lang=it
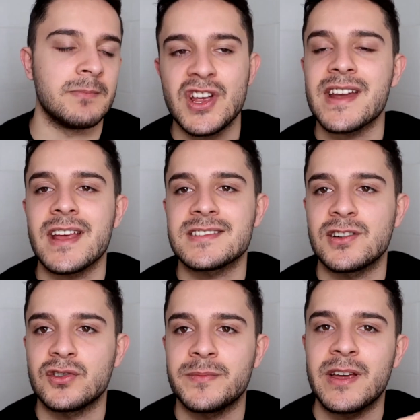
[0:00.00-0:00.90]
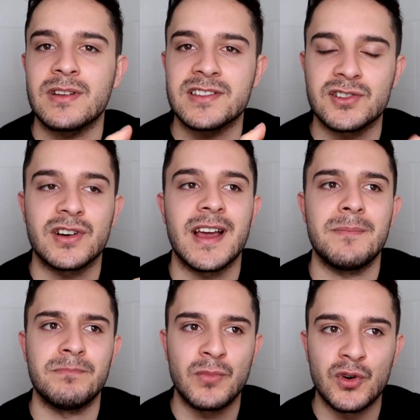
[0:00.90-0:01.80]
Cherry è secondo me una
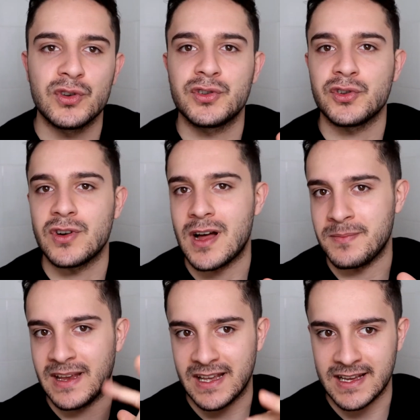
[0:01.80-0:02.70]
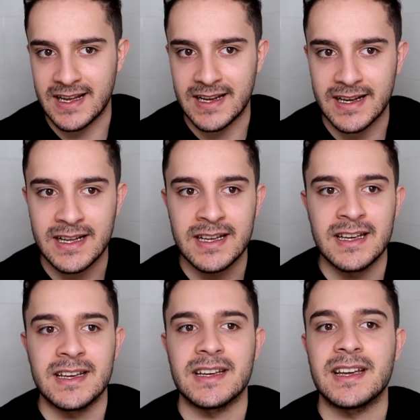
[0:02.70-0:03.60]
storia molto americana,
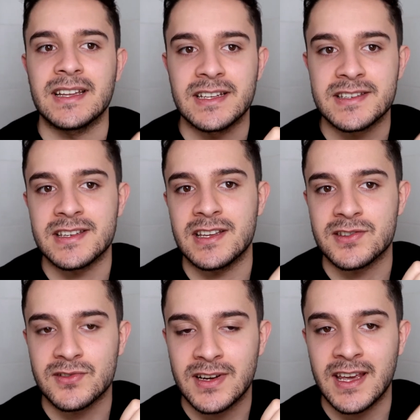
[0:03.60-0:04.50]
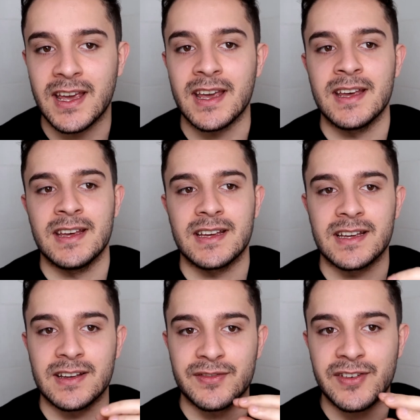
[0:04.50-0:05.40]
eh, nel senso che
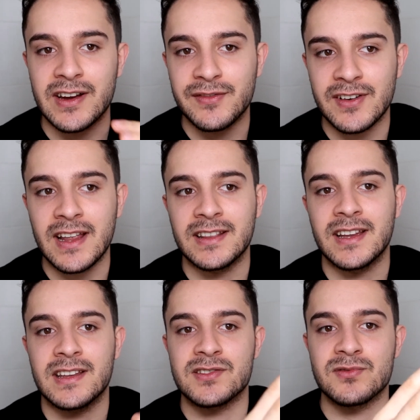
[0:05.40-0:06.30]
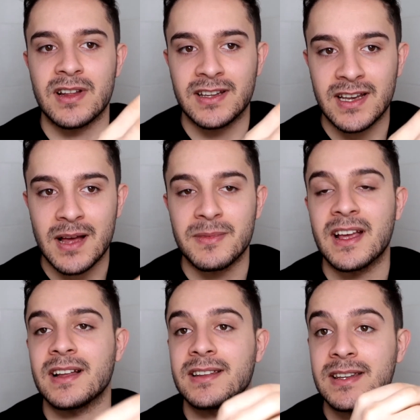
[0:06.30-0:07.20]
eh, fa riflettere su una
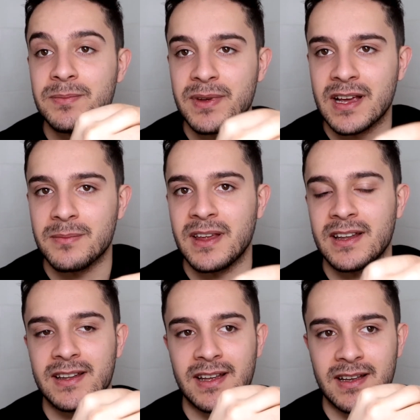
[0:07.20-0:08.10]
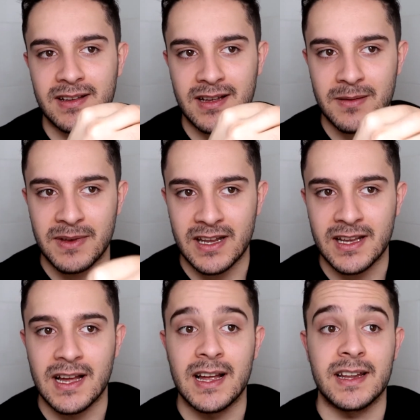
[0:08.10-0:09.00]
dinamica tipicamente
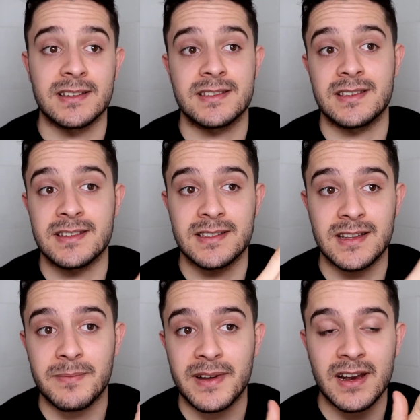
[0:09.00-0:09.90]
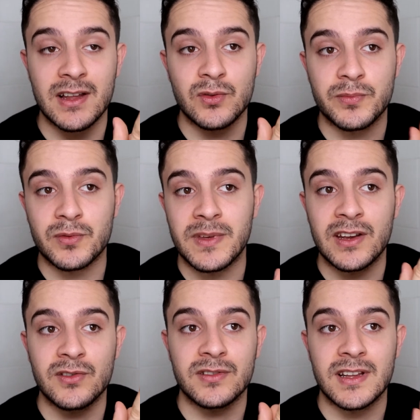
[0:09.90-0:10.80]
americana. Si sta parlando più o
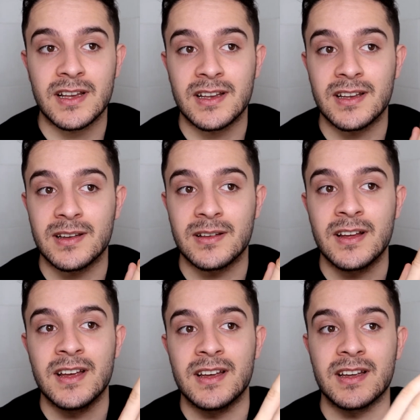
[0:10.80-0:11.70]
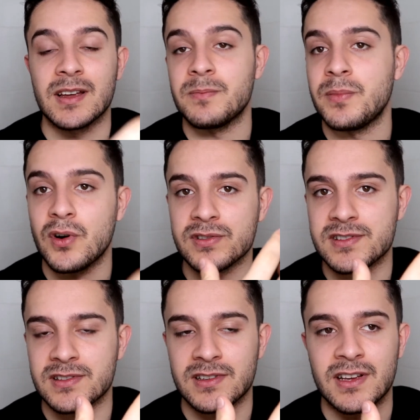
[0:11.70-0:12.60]
meno del eh,
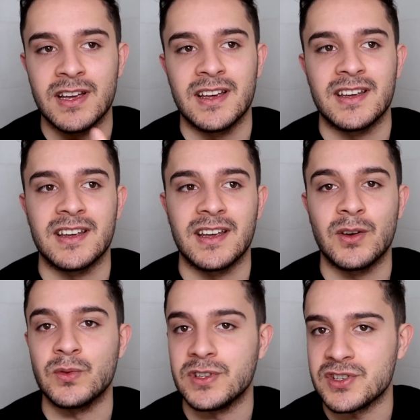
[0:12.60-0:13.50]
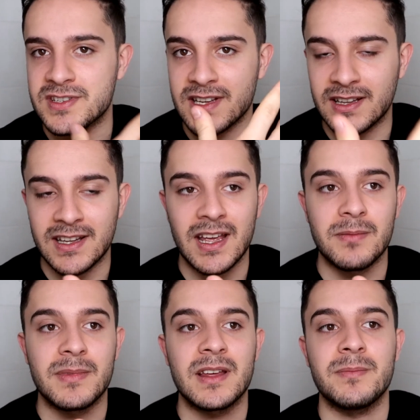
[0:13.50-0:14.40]
post 11 eh,
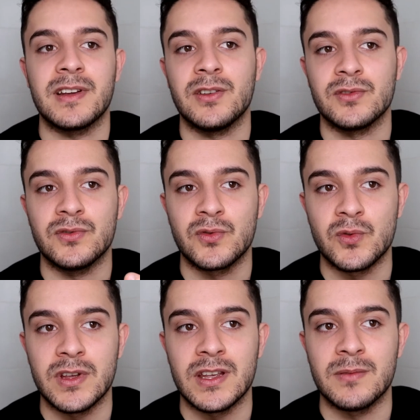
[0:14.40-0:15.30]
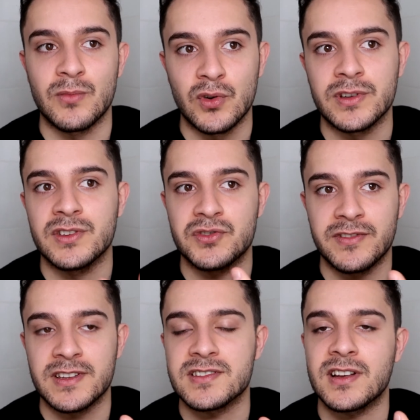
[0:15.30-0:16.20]
settembre, periodo in cui molti
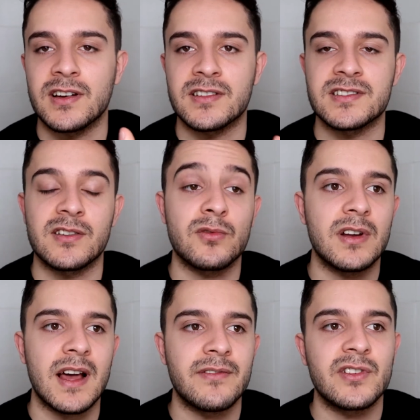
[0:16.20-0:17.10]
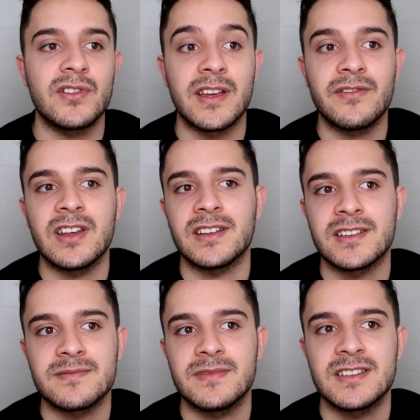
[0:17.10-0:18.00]
giovani si, si arruolano circolavano e viene
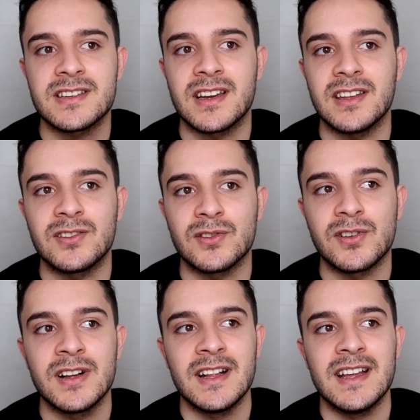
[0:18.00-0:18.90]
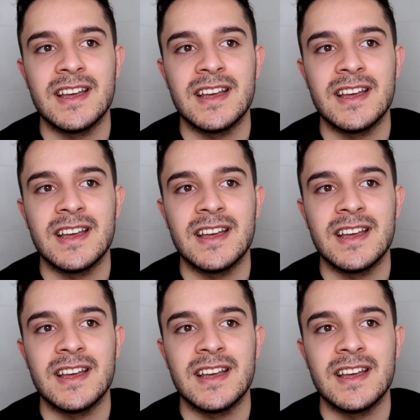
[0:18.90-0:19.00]
de descritto